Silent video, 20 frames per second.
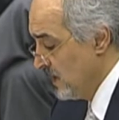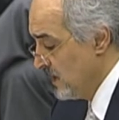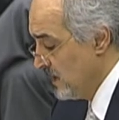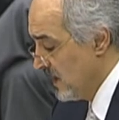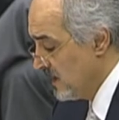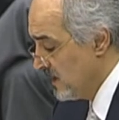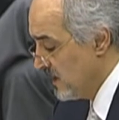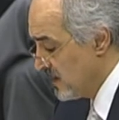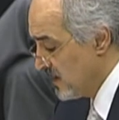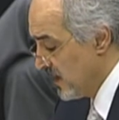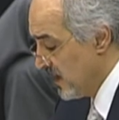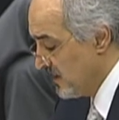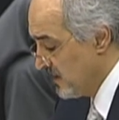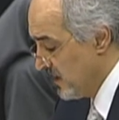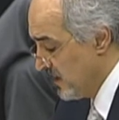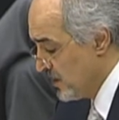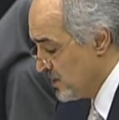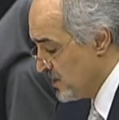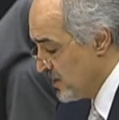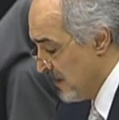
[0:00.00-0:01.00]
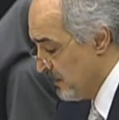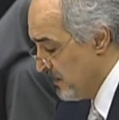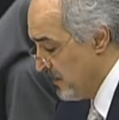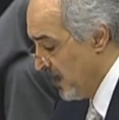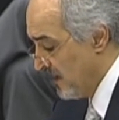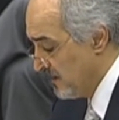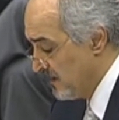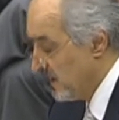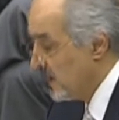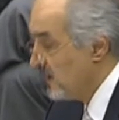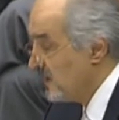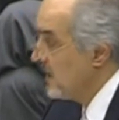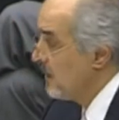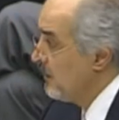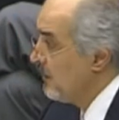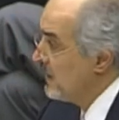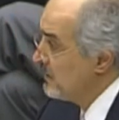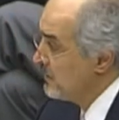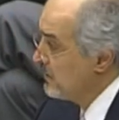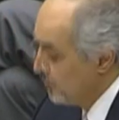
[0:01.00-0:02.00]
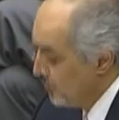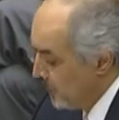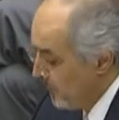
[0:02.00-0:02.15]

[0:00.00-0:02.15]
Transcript: إن النزعة الجامحة لدى بعض